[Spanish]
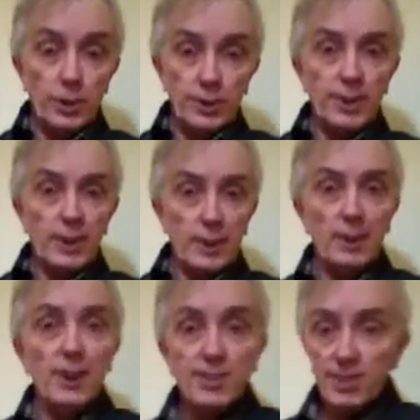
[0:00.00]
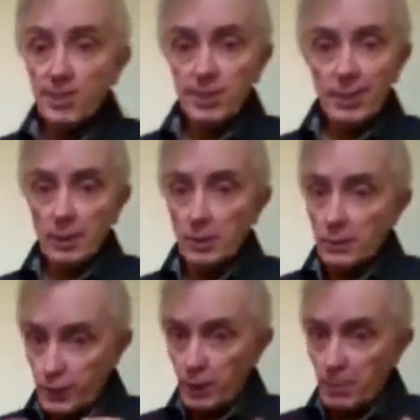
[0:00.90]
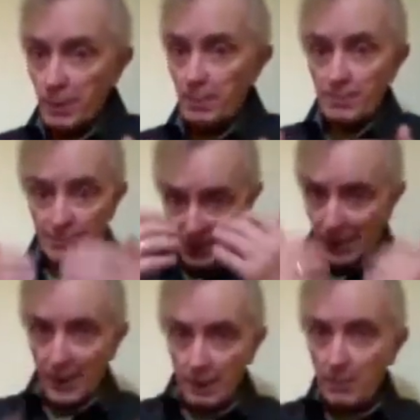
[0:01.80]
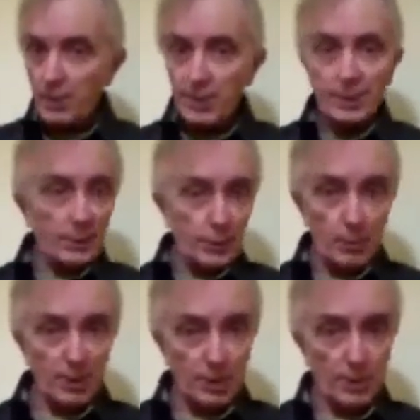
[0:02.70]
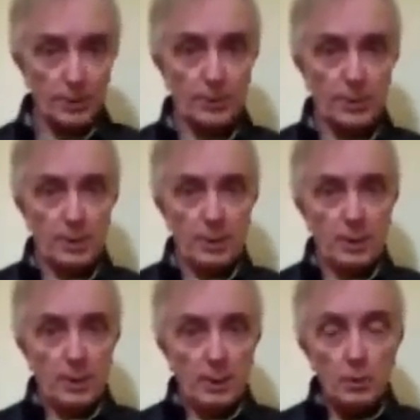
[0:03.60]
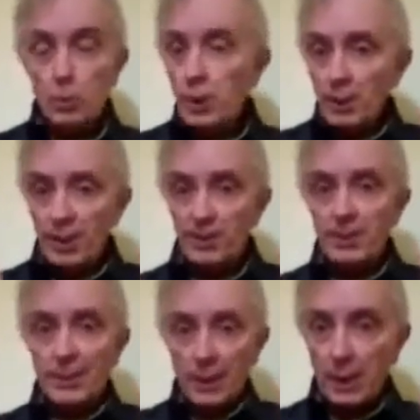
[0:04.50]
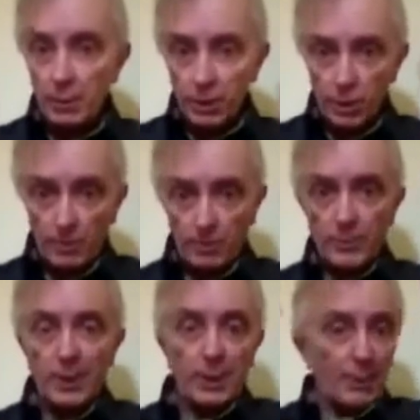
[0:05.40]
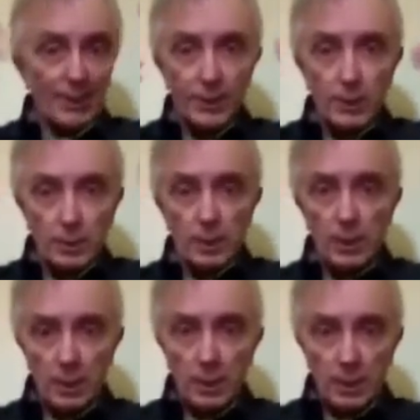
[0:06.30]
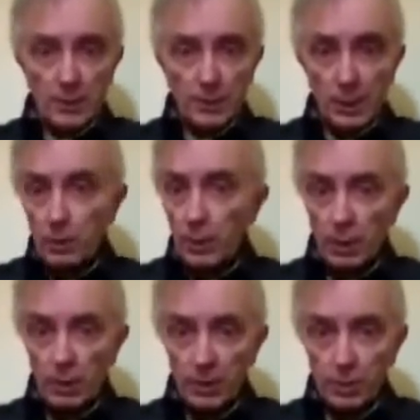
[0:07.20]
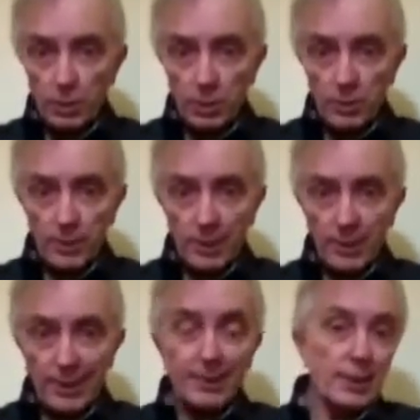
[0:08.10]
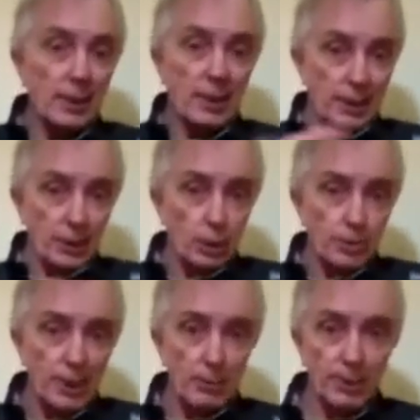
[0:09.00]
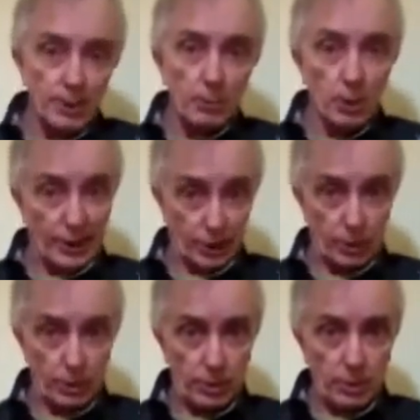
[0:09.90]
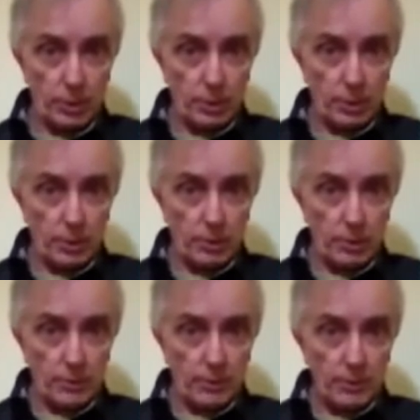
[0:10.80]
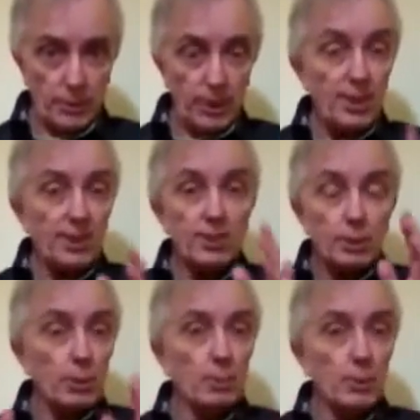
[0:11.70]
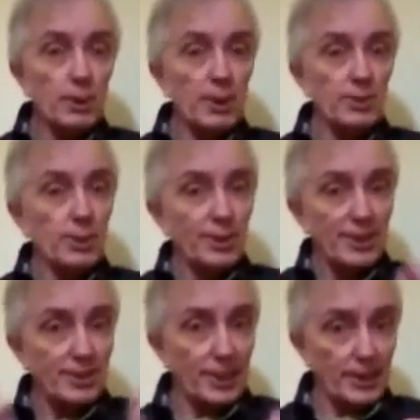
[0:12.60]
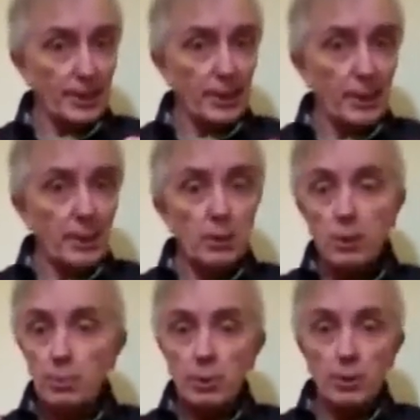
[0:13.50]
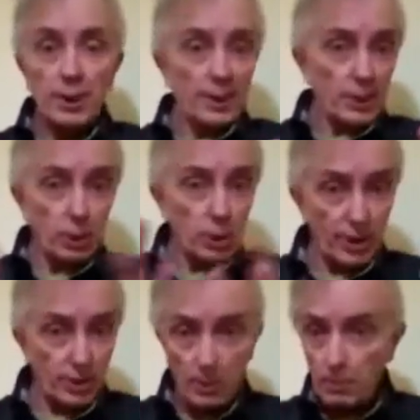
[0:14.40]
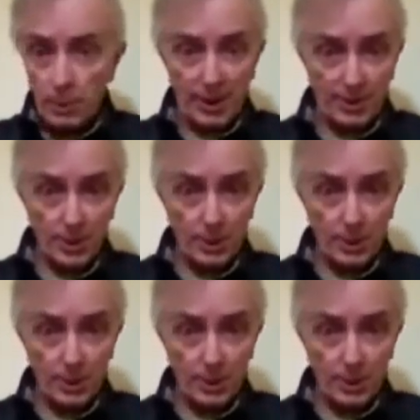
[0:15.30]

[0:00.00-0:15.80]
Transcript: Hoy en día la ciencia confirma claramente esta afirmación. Una vez que el cabello emergió del cuero cabelludo, está anatómicamente muerto. Y si no es por una acción externa, como la decoloración por